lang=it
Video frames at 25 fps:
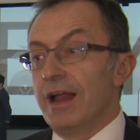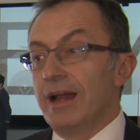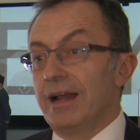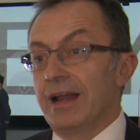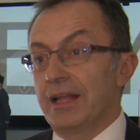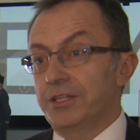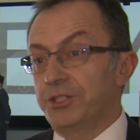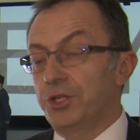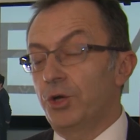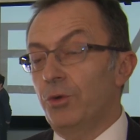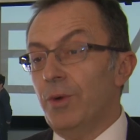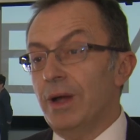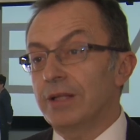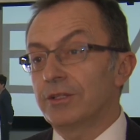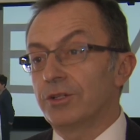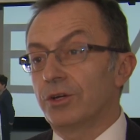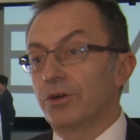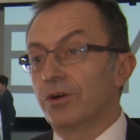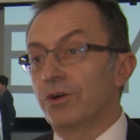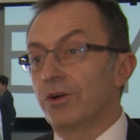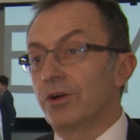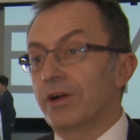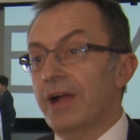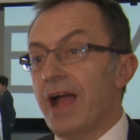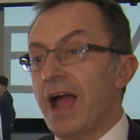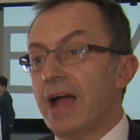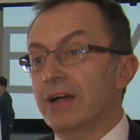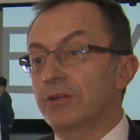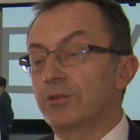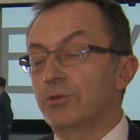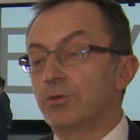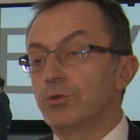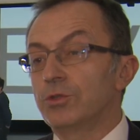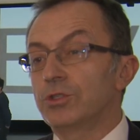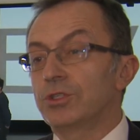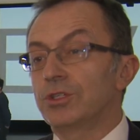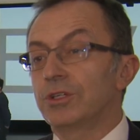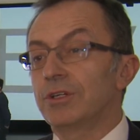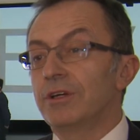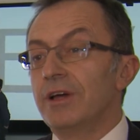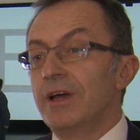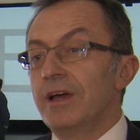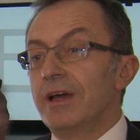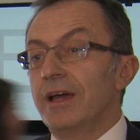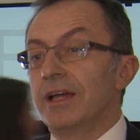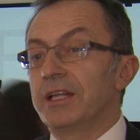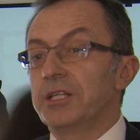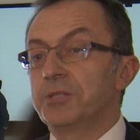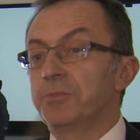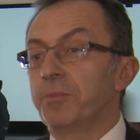La C4 Cactus
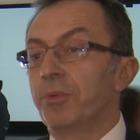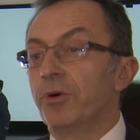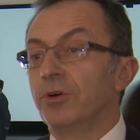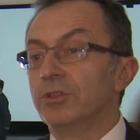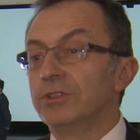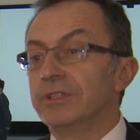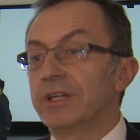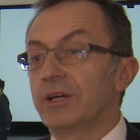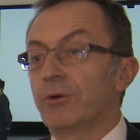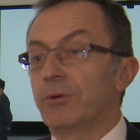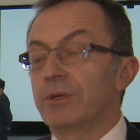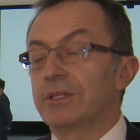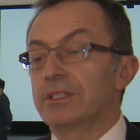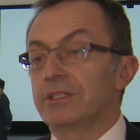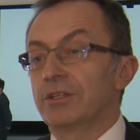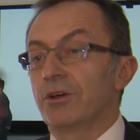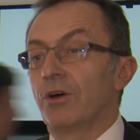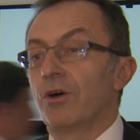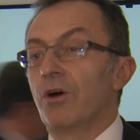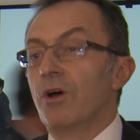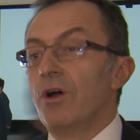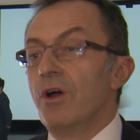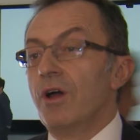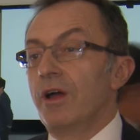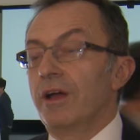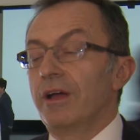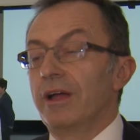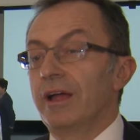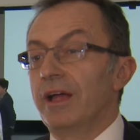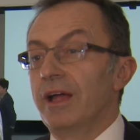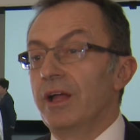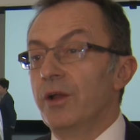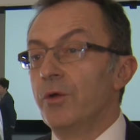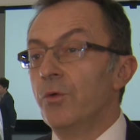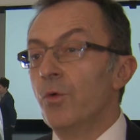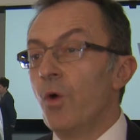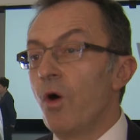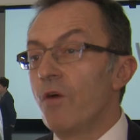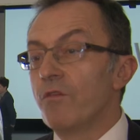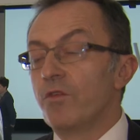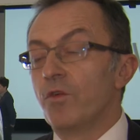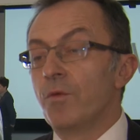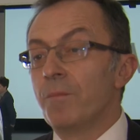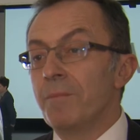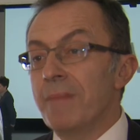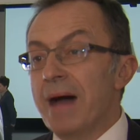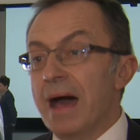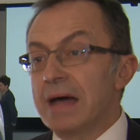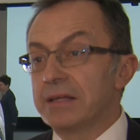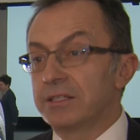risponde a questo eh, nuovo
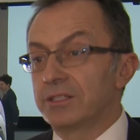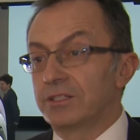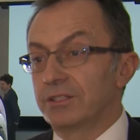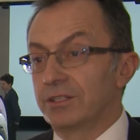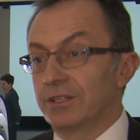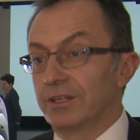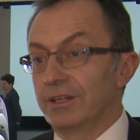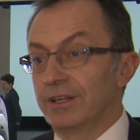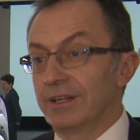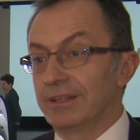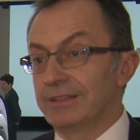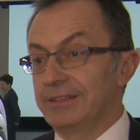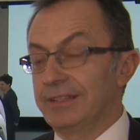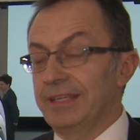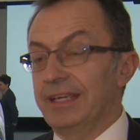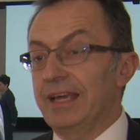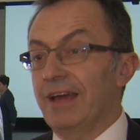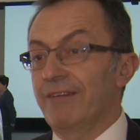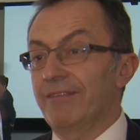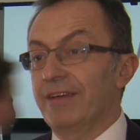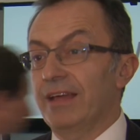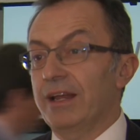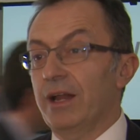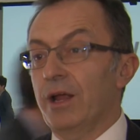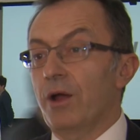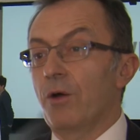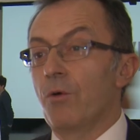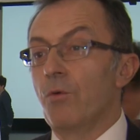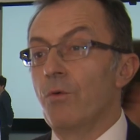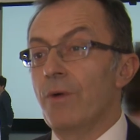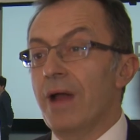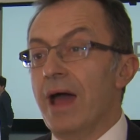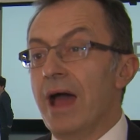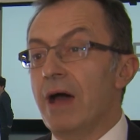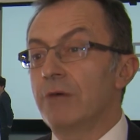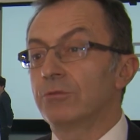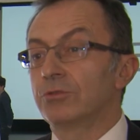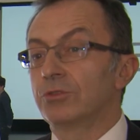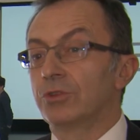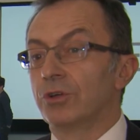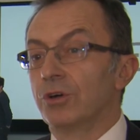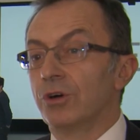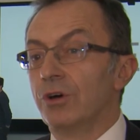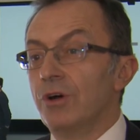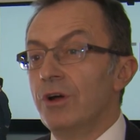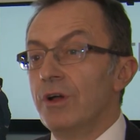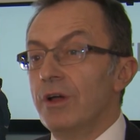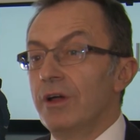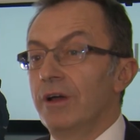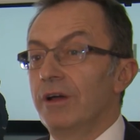must di avere
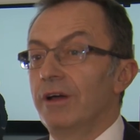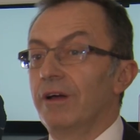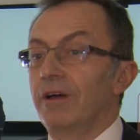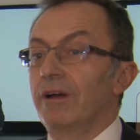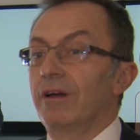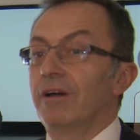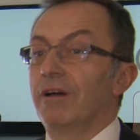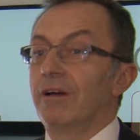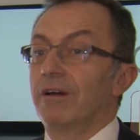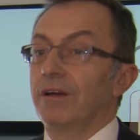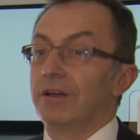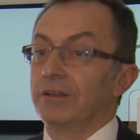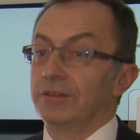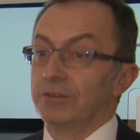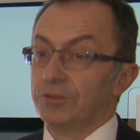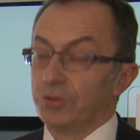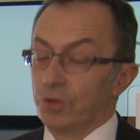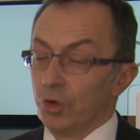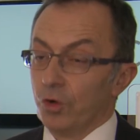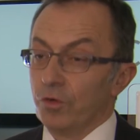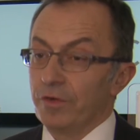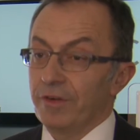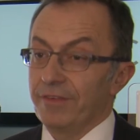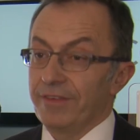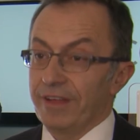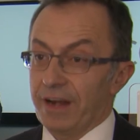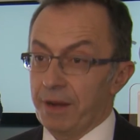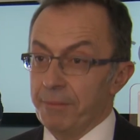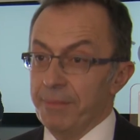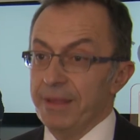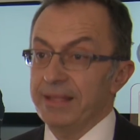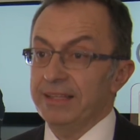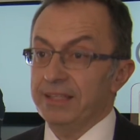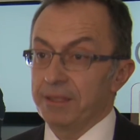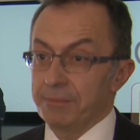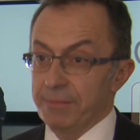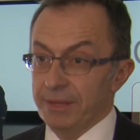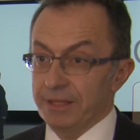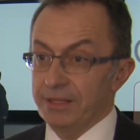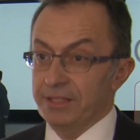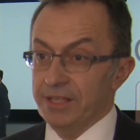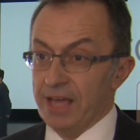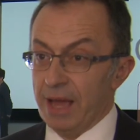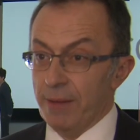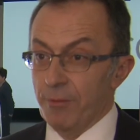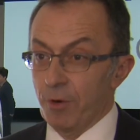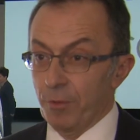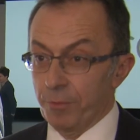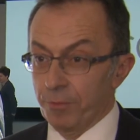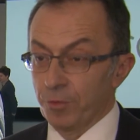un'auto eh, dove veramente
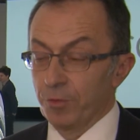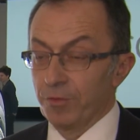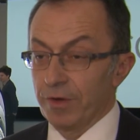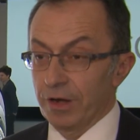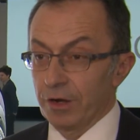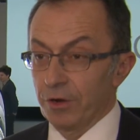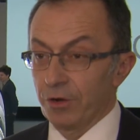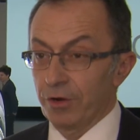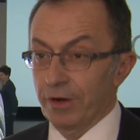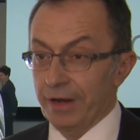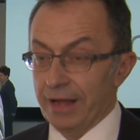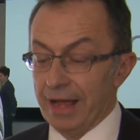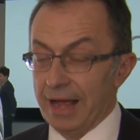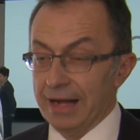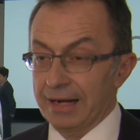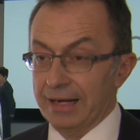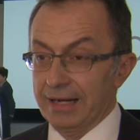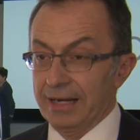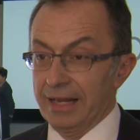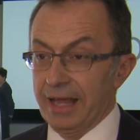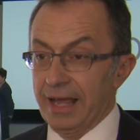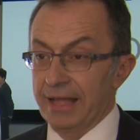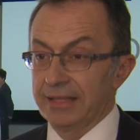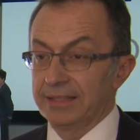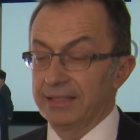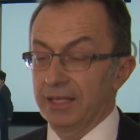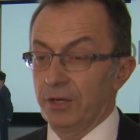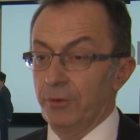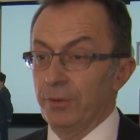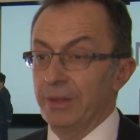mettiamo più valore al cliente.